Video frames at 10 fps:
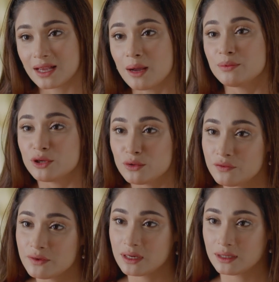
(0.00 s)
आप क्यों
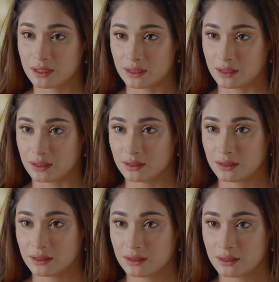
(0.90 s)
फिक्र
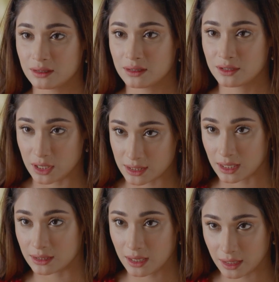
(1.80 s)
करिए
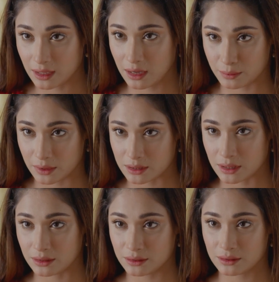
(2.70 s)
शहजादी है ना आपके साथ